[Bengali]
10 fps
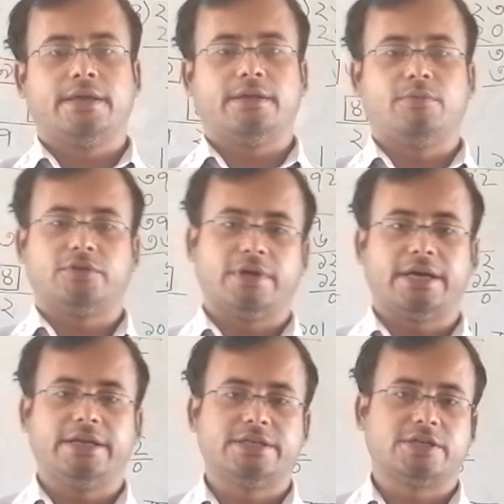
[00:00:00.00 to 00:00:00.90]
এর মতো
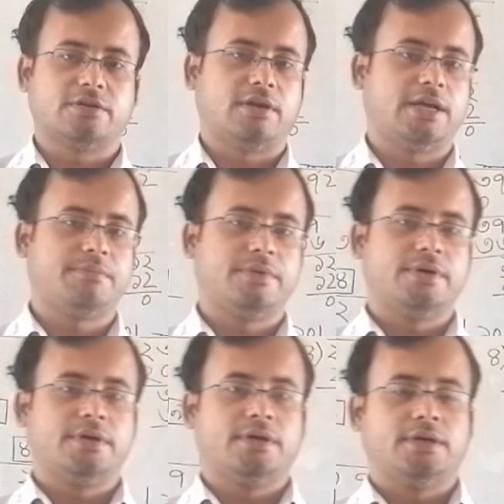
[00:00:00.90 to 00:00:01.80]
এখানেই শেষ করলাম
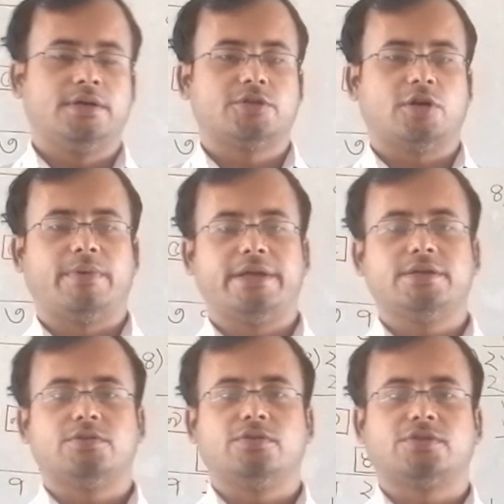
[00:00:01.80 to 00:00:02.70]
সবাই
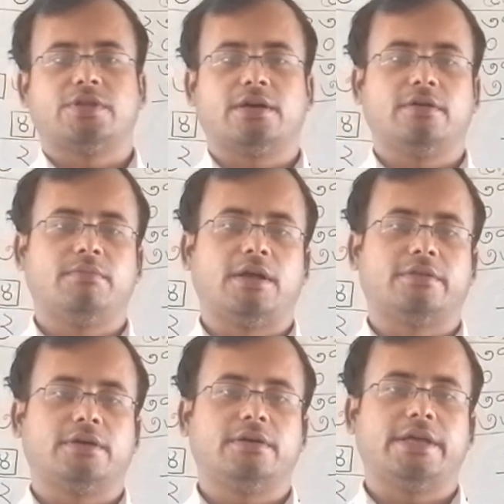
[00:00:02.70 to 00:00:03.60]
সুস্থ থাকো ভালো
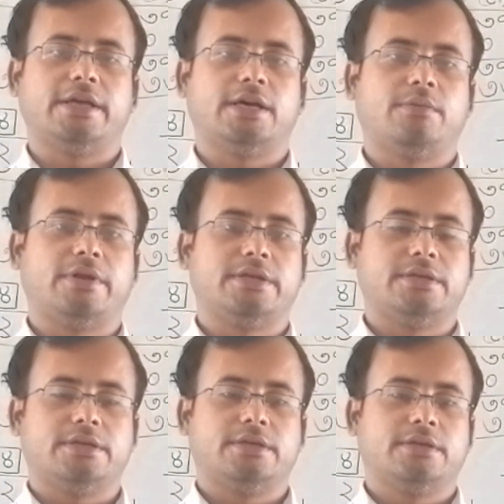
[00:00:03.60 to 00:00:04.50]
থাকো এই কামনায়
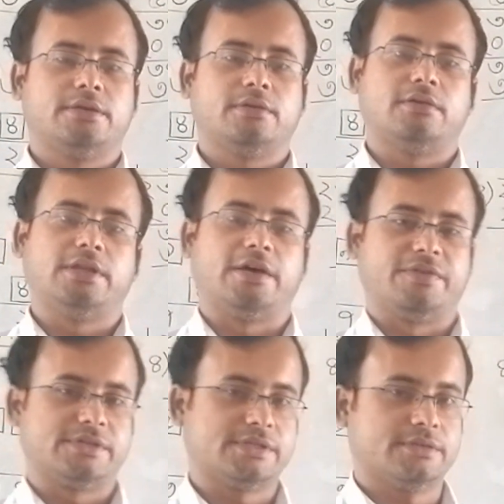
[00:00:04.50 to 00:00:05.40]
খোদা
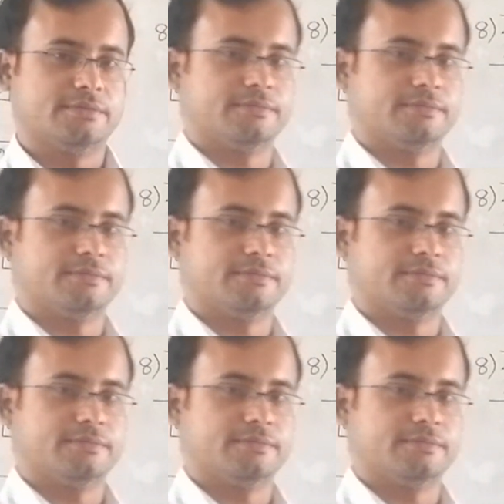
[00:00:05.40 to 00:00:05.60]
হাফেজ